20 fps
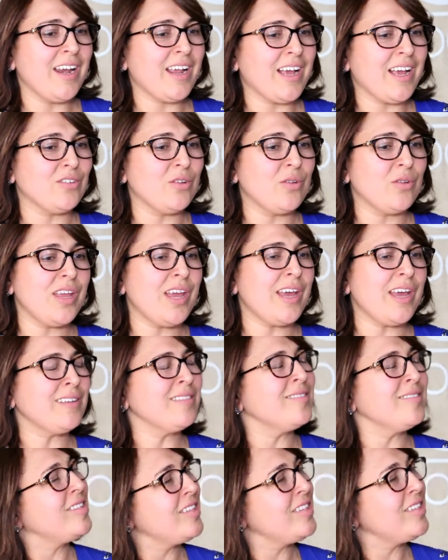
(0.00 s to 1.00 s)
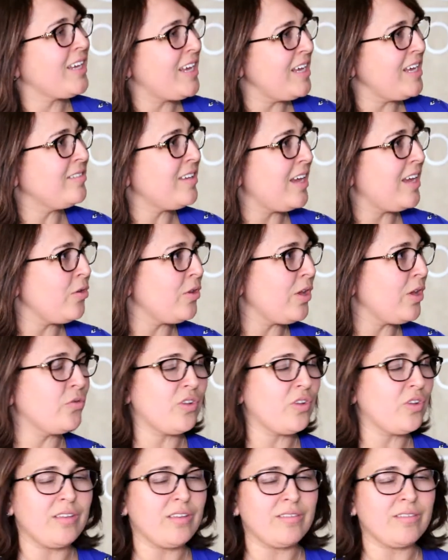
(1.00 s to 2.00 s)
en el caso de ella eran 15
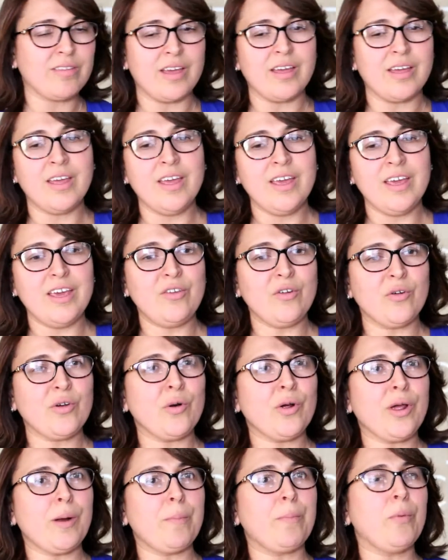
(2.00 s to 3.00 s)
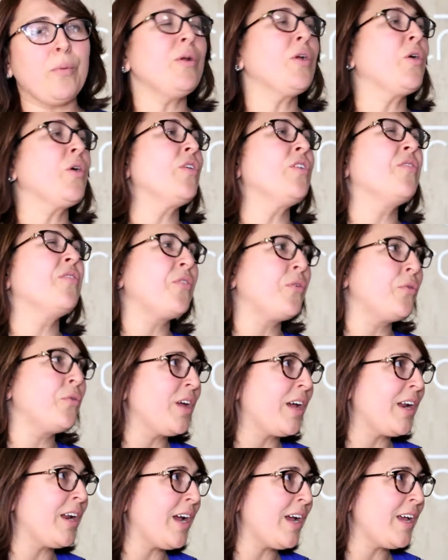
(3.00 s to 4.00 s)
de ausencia y yo creo que el público
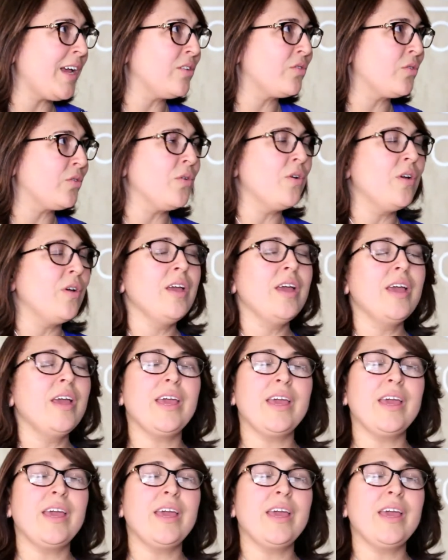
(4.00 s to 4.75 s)
disfrutará eso